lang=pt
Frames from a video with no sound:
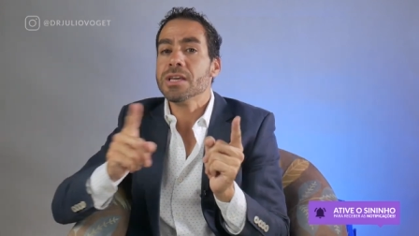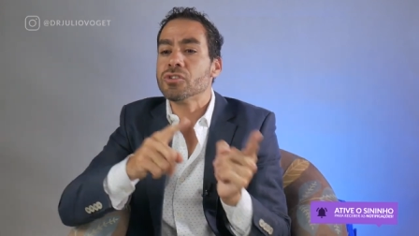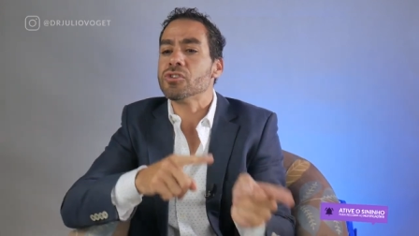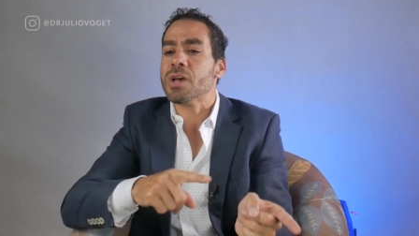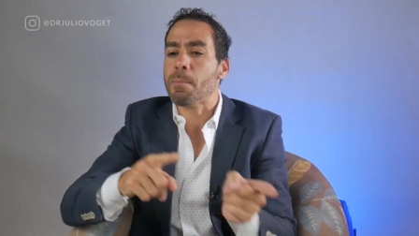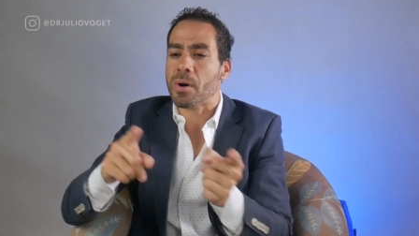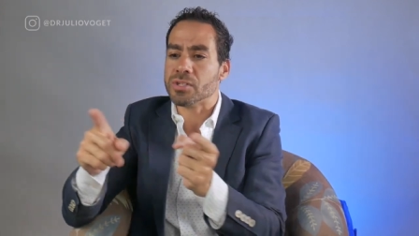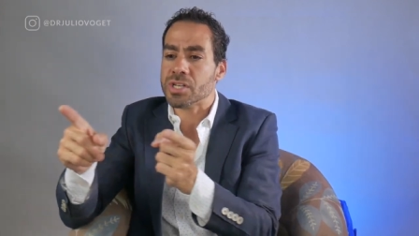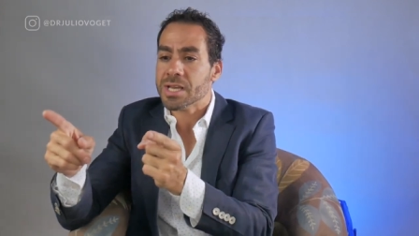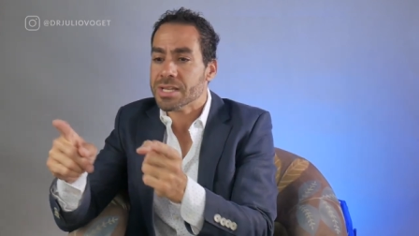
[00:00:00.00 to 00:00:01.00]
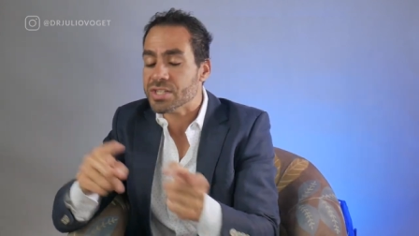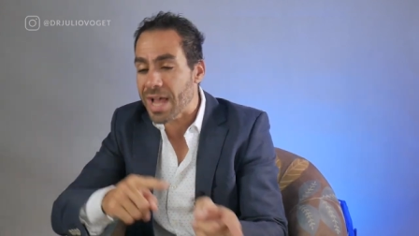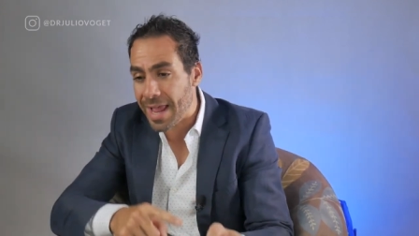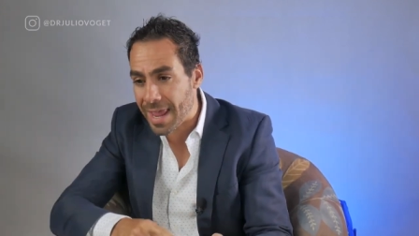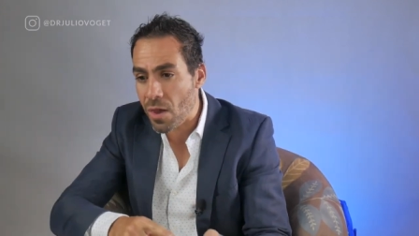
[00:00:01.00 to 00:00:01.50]
isso já pode,
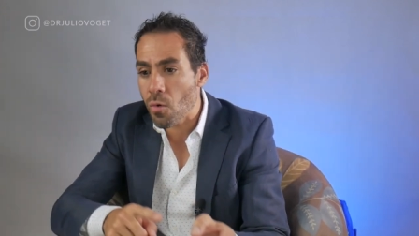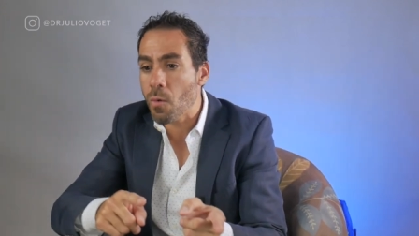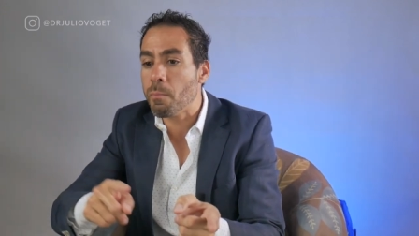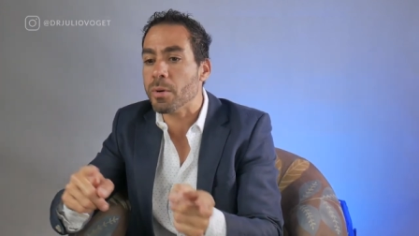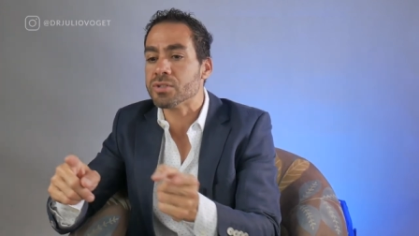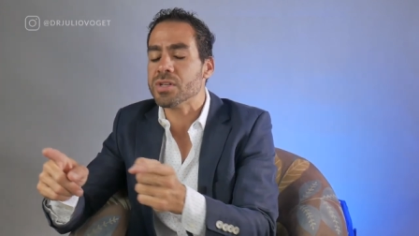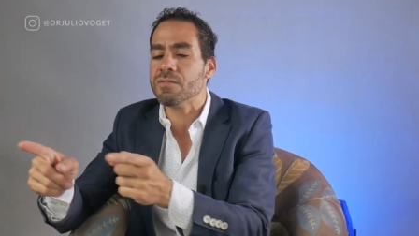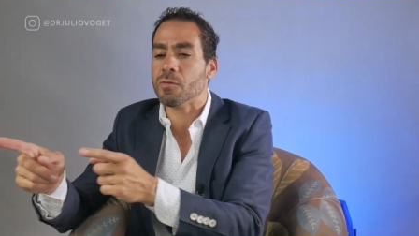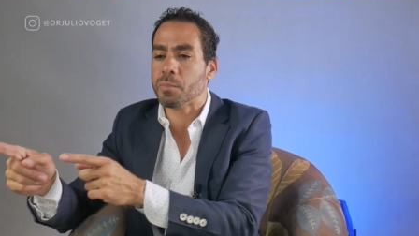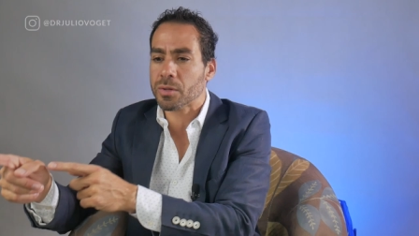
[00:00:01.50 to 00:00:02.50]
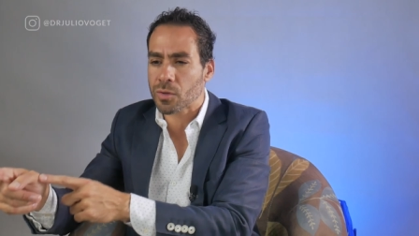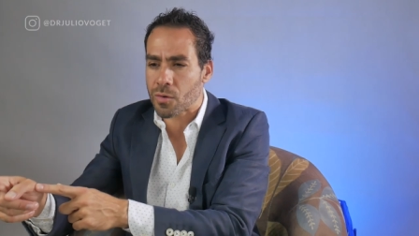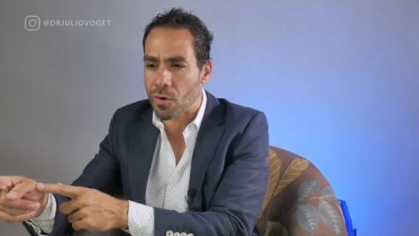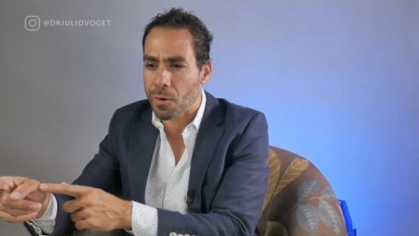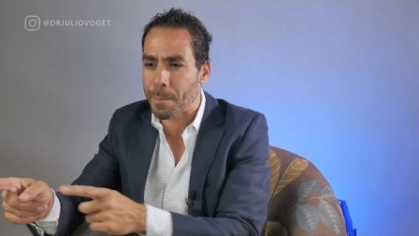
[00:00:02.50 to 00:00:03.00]
já é um possível
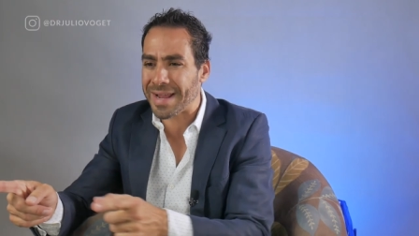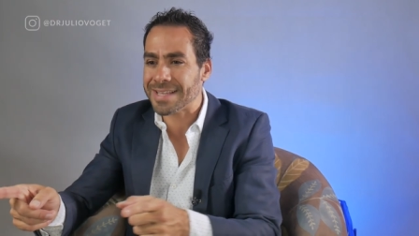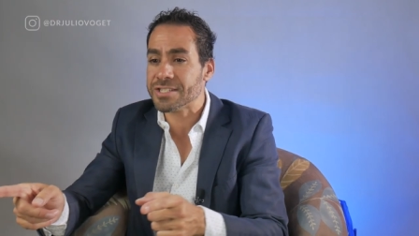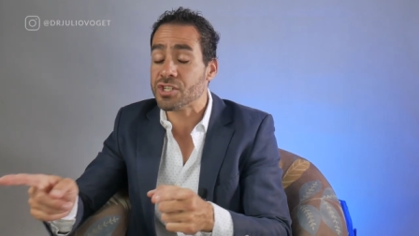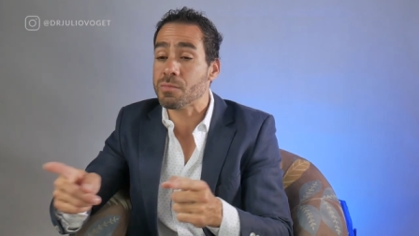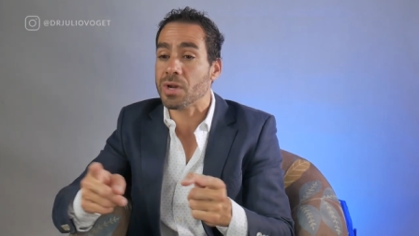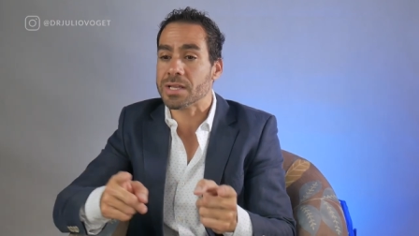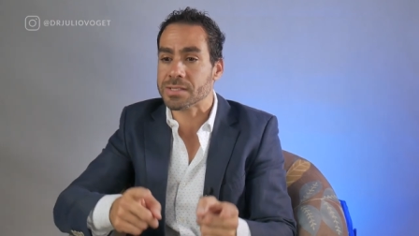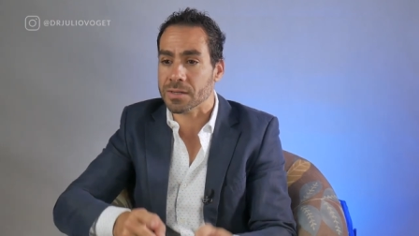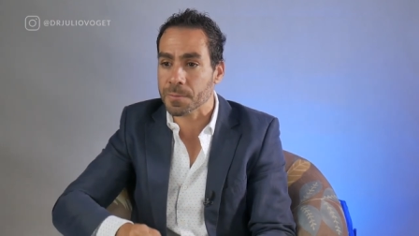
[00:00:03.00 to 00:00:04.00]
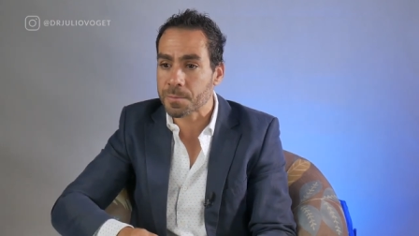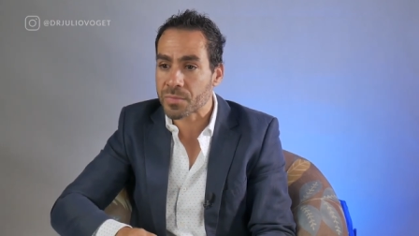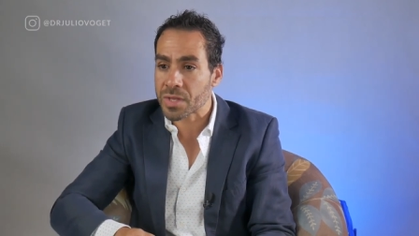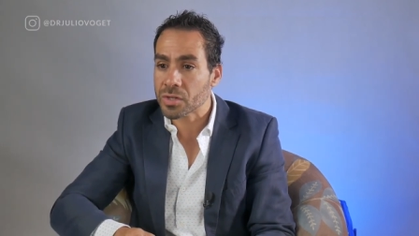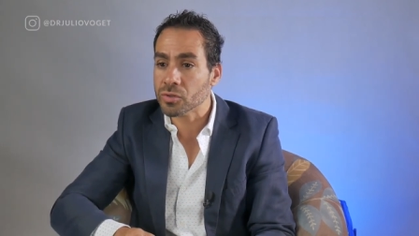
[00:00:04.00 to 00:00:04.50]
protocolo para estimulação
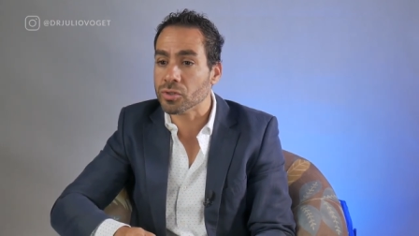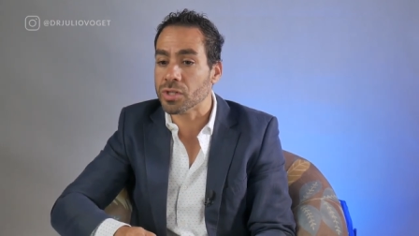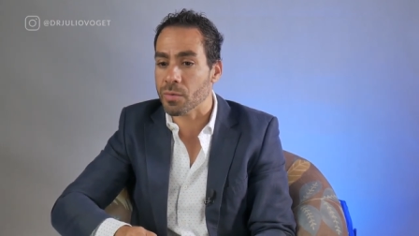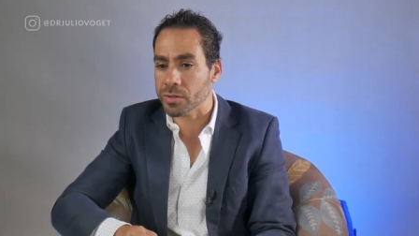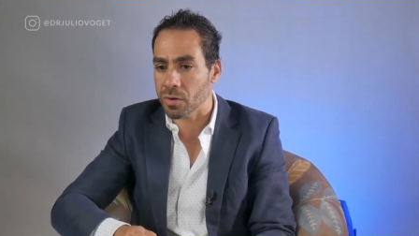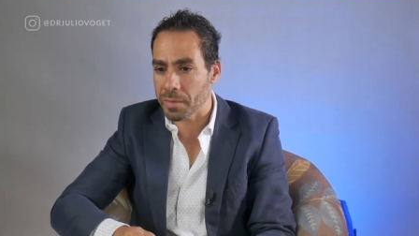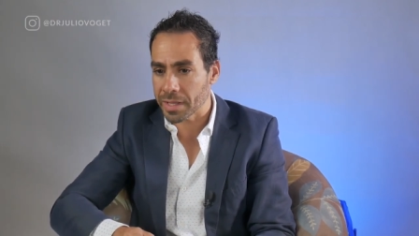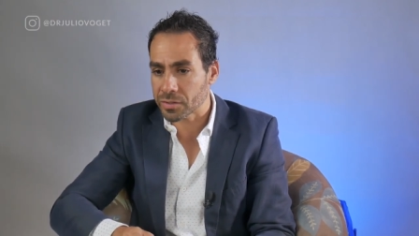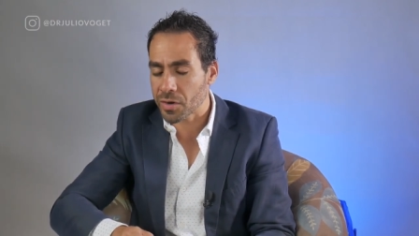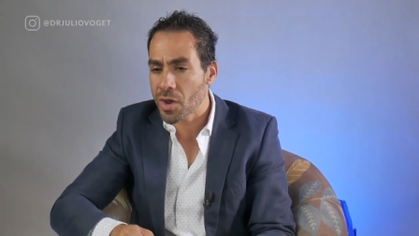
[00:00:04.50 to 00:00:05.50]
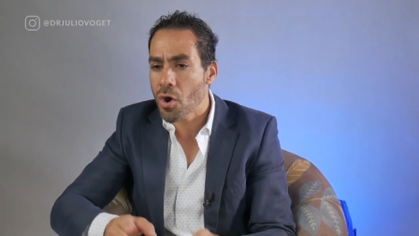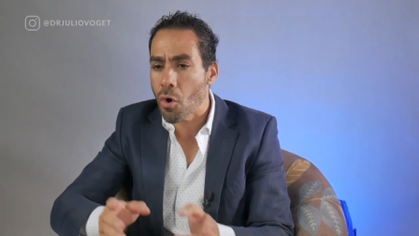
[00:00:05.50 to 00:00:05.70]
do teu endométrio.